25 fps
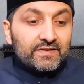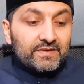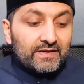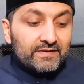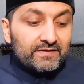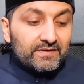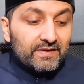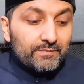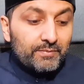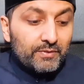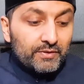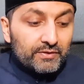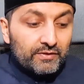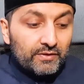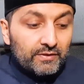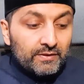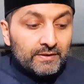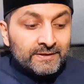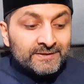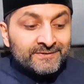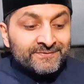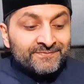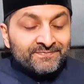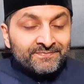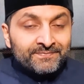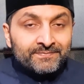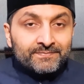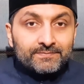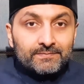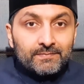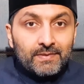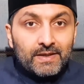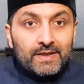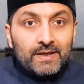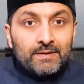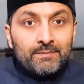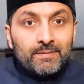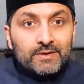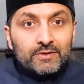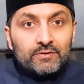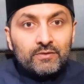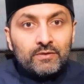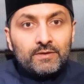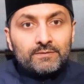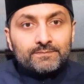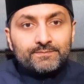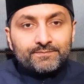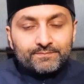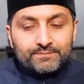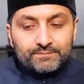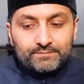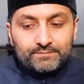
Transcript: très important. Et maintenant,